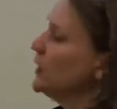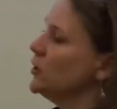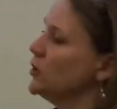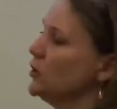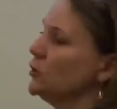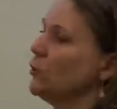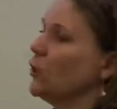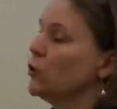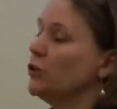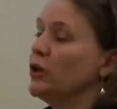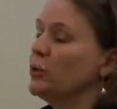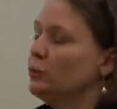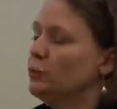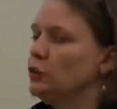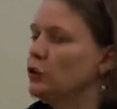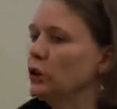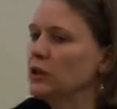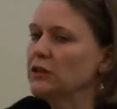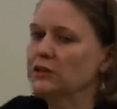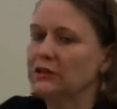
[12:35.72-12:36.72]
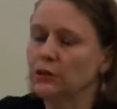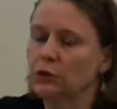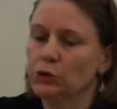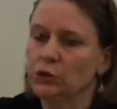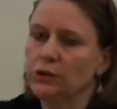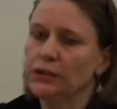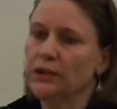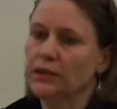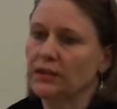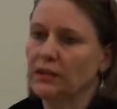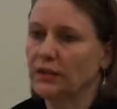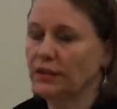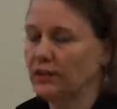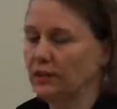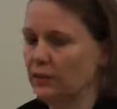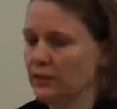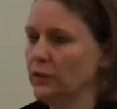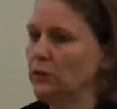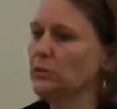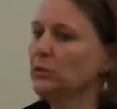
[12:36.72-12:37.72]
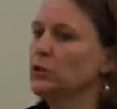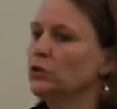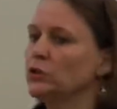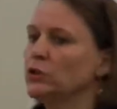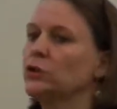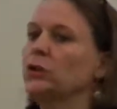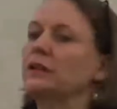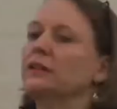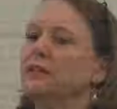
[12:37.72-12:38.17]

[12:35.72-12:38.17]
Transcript: euh, bon, il y a plusieurs études à travers le monde qui sont en